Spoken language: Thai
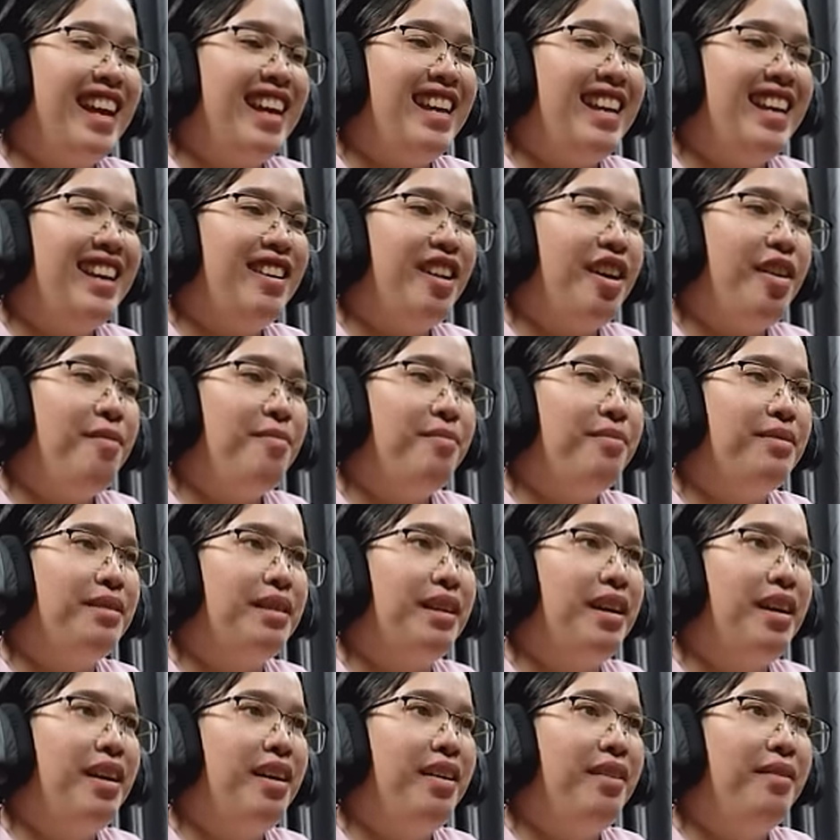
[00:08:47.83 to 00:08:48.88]
ใจร่
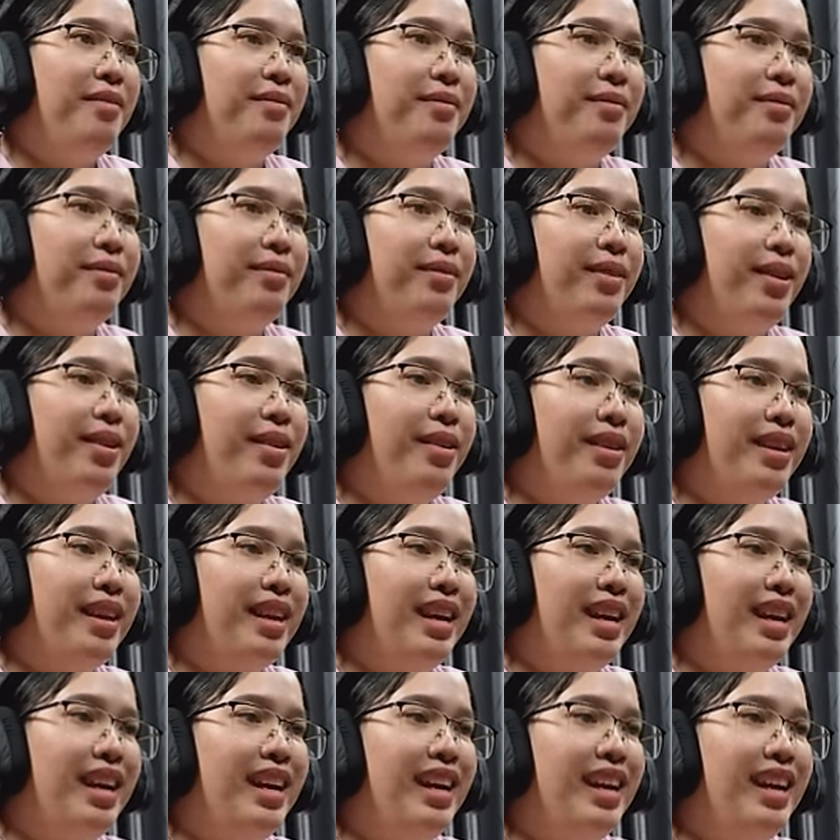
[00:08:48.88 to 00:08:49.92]
มโอ
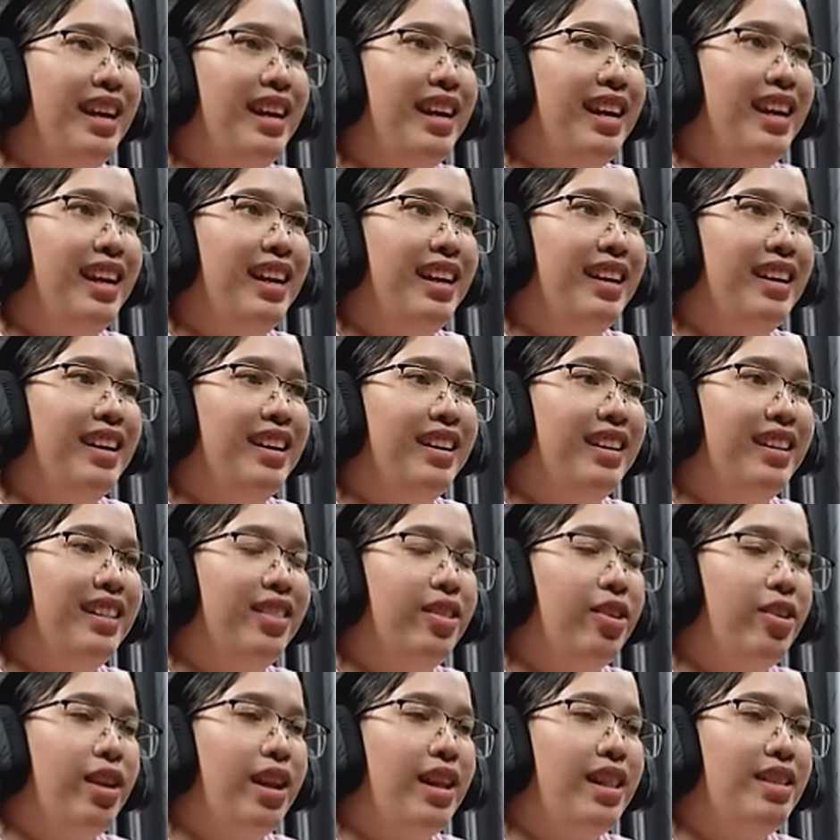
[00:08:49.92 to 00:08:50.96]
เค
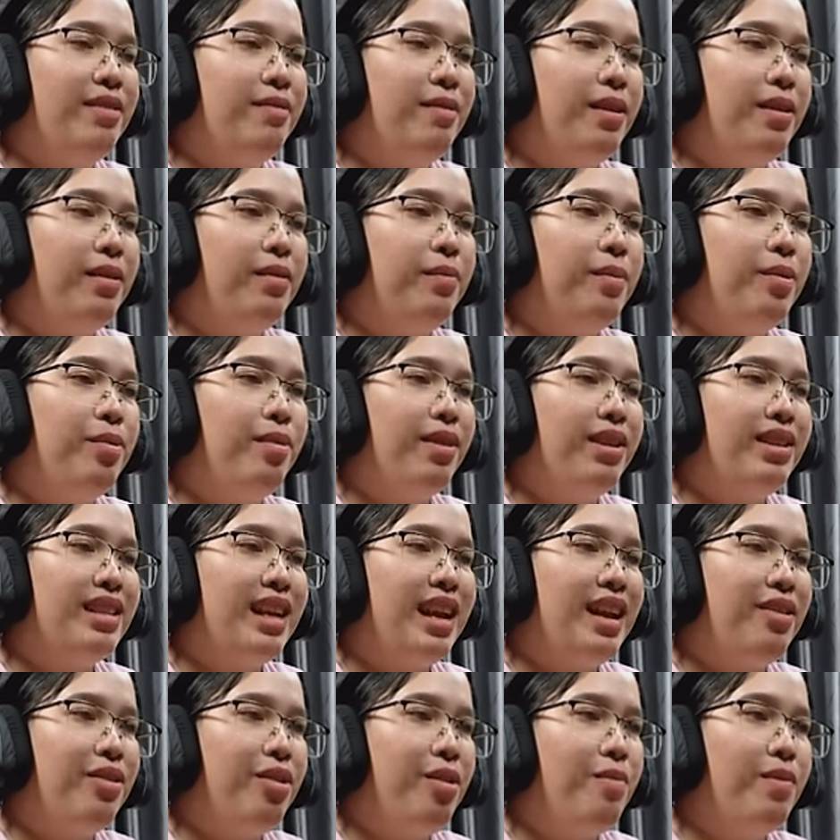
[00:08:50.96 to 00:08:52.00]
ตอนนั้นหมิว
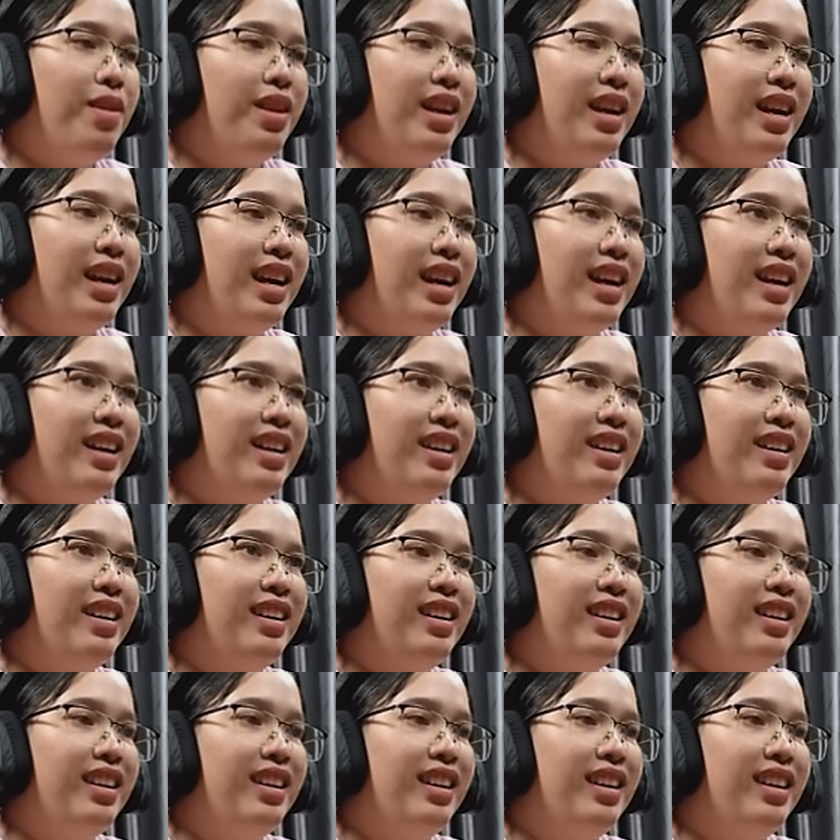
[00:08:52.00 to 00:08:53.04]
ว่าใจร่มแล้วนะคะ
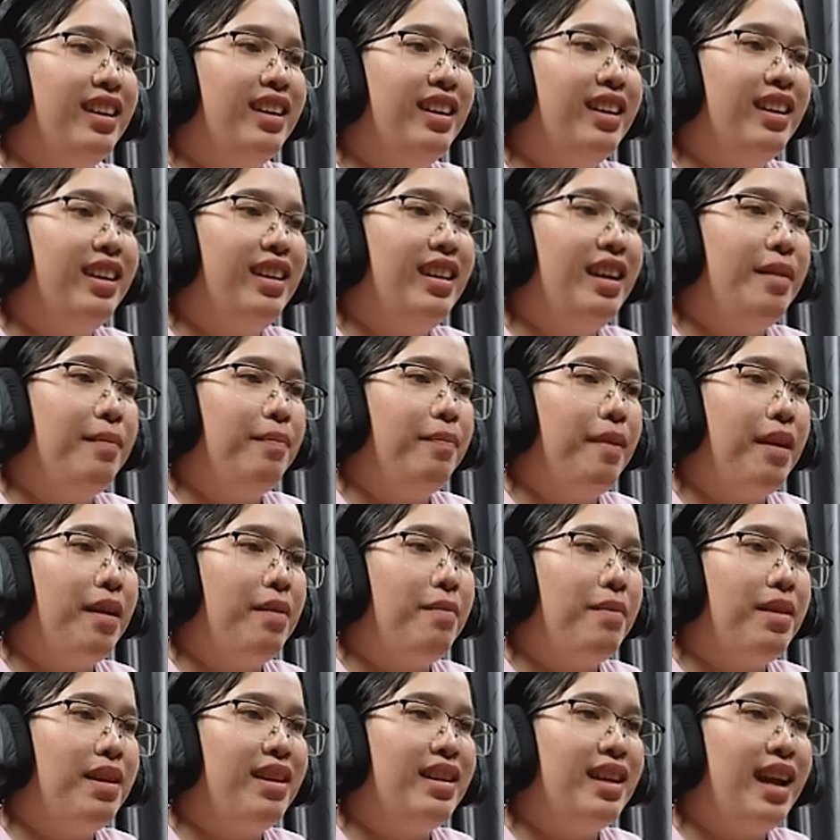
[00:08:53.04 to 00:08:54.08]
ยัง
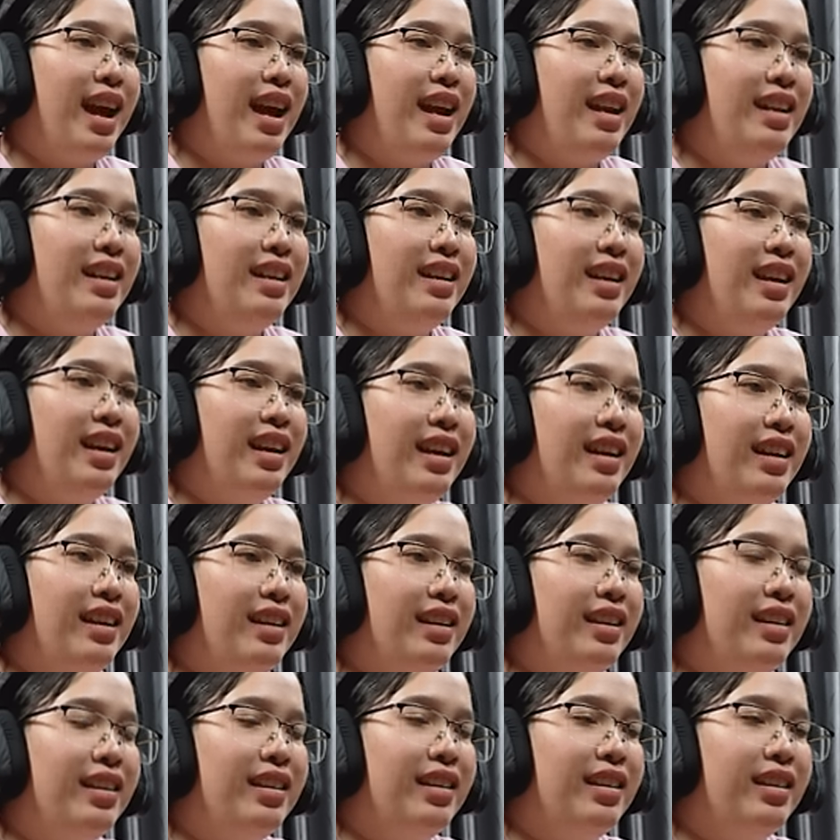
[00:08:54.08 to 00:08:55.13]
ไปไม่ใช่เลยอ่ะ